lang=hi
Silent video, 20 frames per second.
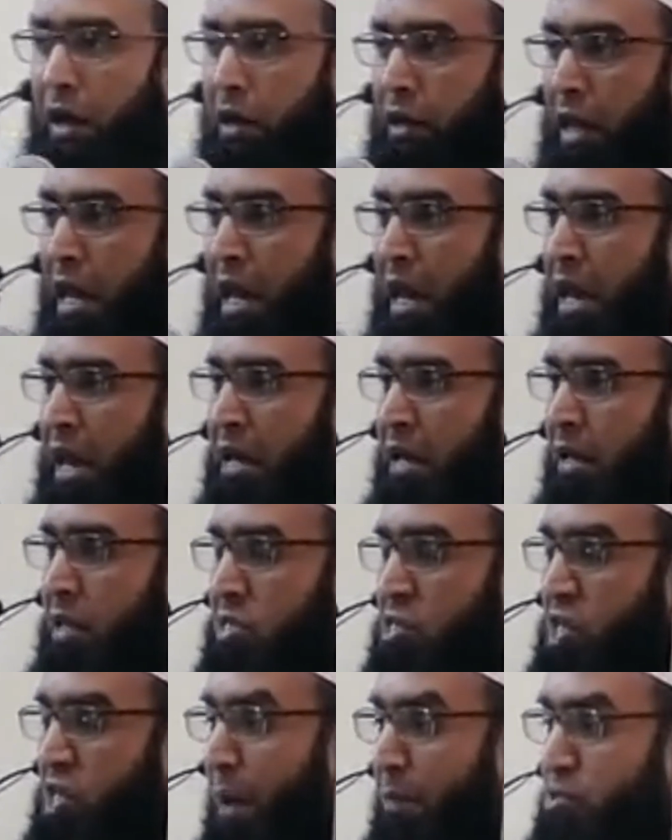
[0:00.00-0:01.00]
ये
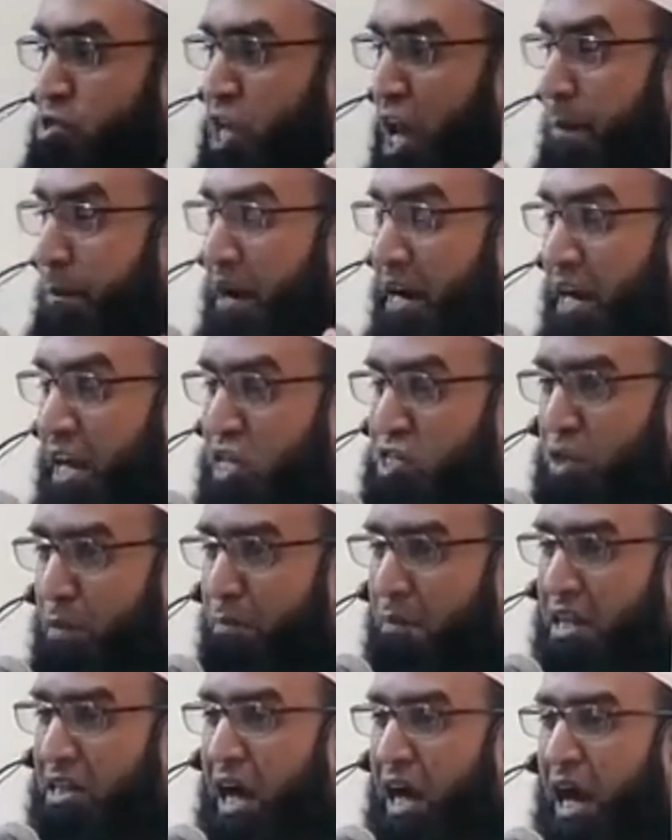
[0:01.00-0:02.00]
सबसे बड़ी
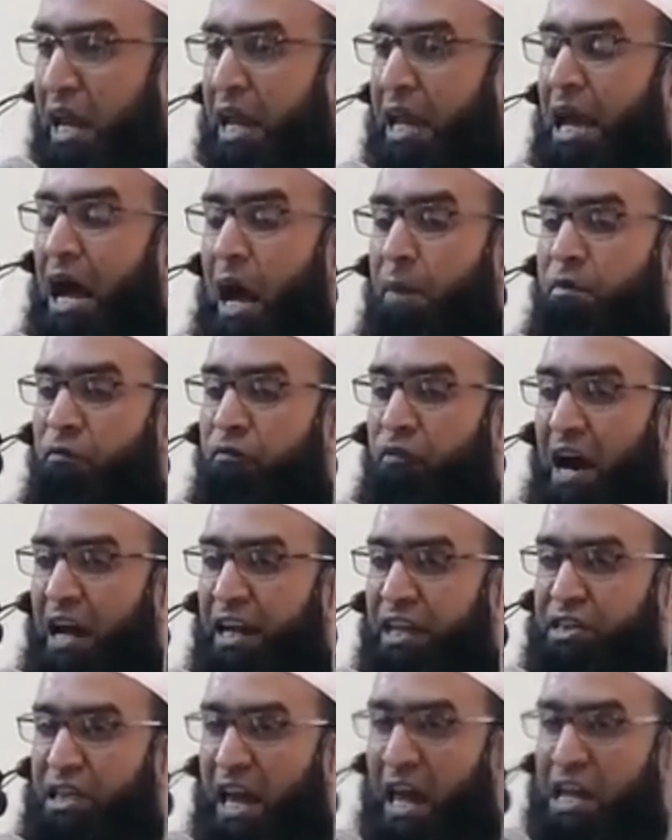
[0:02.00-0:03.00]
जिम्मेदारी हम
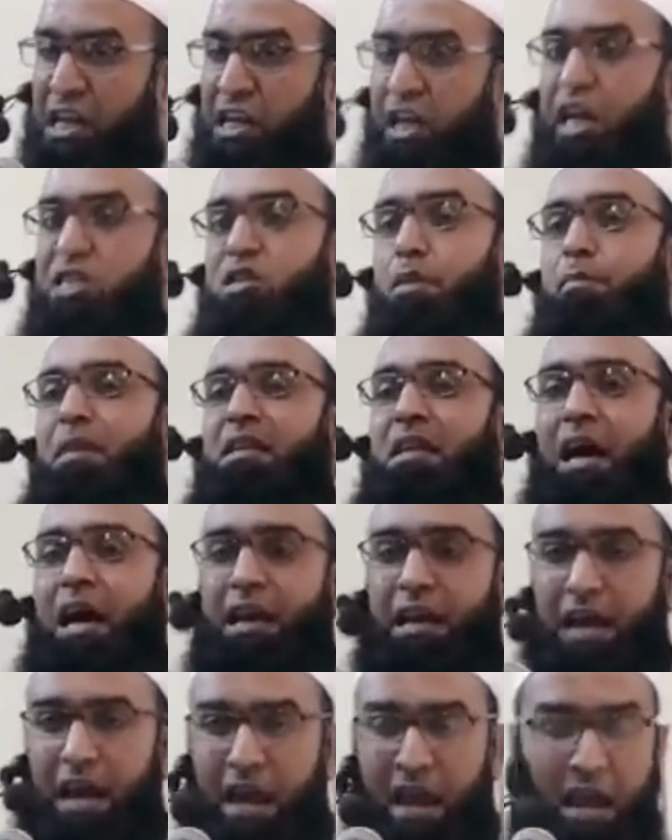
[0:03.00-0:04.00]
वालदेन की
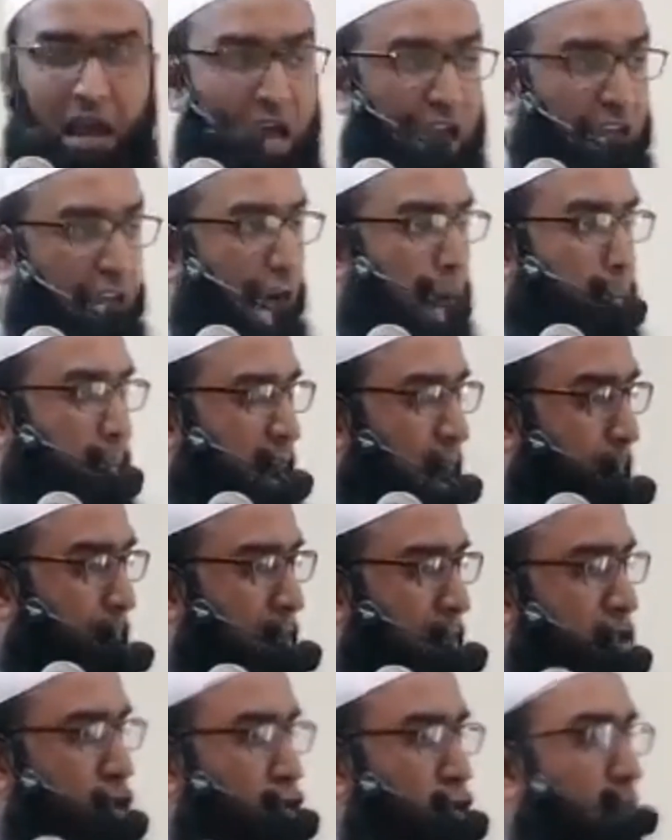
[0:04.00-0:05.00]
जिम्मेदारी है कि अपने
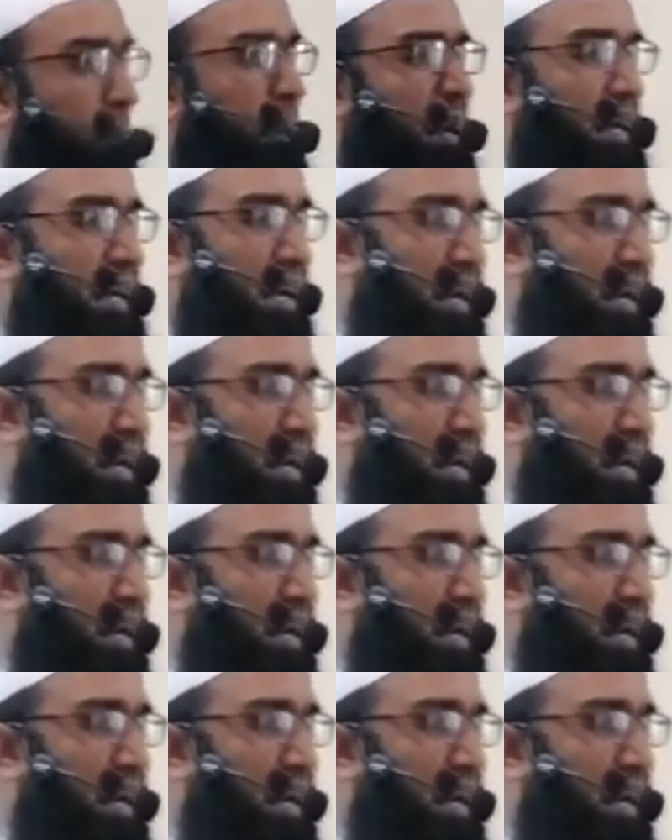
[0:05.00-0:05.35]
बच्चों पर